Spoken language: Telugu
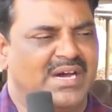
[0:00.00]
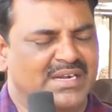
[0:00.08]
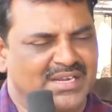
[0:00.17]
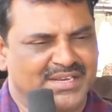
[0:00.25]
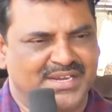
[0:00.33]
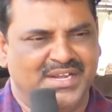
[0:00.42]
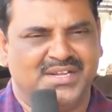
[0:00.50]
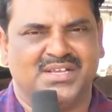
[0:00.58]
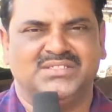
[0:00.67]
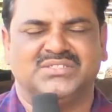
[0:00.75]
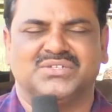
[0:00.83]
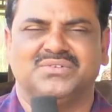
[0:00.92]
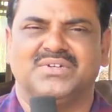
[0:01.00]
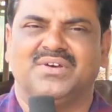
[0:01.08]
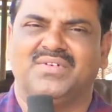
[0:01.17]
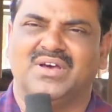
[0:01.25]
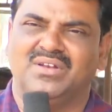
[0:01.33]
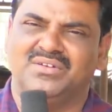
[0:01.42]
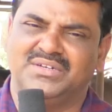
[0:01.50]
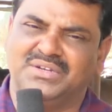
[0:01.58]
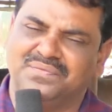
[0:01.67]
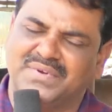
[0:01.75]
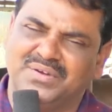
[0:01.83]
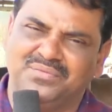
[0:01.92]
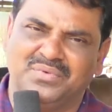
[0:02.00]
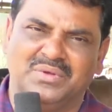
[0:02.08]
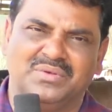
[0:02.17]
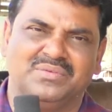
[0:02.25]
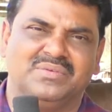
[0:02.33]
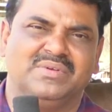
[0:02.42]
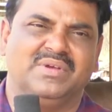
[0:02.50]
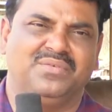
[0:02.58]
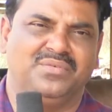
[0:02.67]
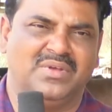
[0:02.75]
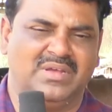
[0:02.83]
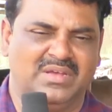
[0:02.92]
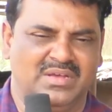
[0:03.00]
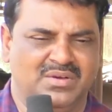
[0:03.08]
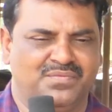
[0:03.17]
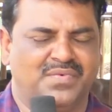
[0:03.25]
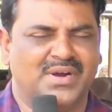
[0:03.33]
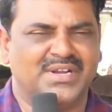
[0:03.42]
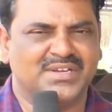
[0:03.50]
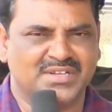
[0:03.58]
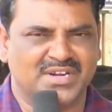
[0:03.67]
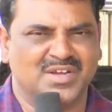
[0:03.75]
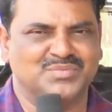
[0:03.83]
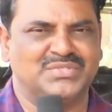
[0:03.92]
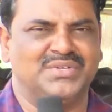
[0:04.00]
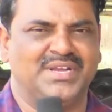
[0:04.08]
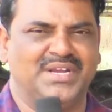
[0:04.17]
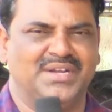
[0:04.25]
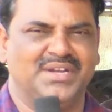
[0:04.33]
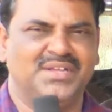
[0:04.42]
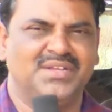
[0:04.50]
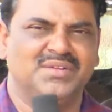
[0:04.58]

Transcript: అట్లా కేటాయించకుండా వాళ్ళు డిఫరెంట్ ఫాడర్ క్రాప్స్ ఉన్నాయండి